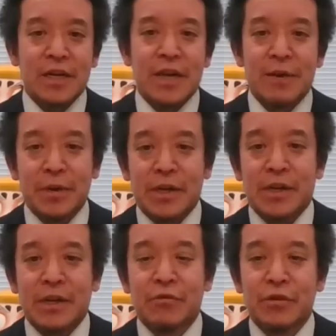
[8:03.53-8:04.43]
がやっぱり
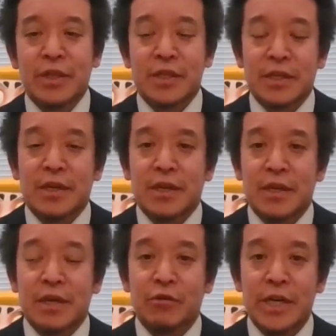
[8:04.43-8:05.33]
ね、多いですね。
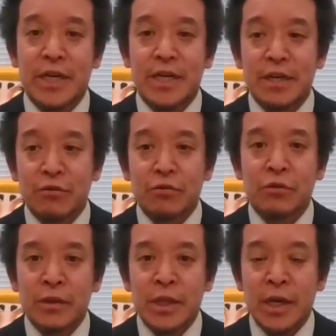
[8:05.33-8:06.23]
いいとこ
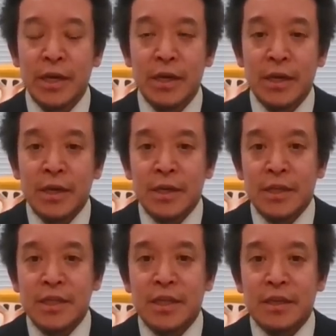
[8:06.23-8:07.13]
取りだけ
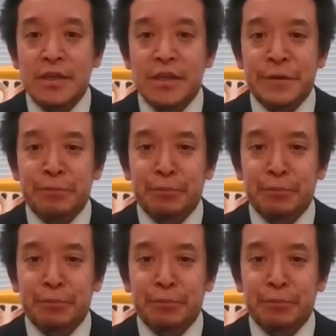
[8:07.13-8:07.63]
してですね、